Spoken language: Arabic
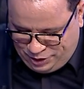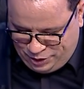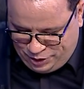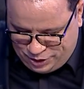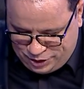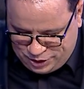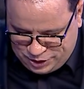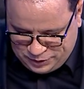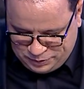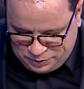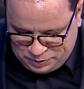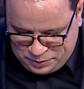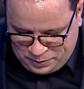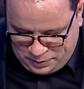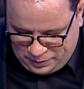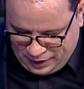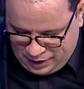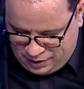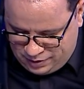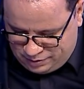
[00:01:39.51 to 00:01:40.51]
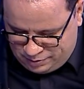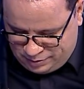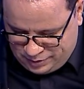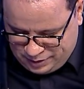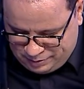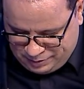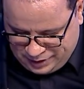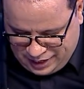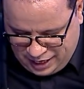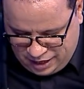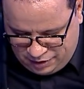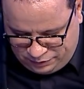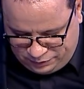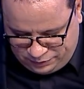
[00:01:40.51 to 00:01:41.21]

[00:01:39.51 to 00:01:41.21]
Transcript: تخرج لكن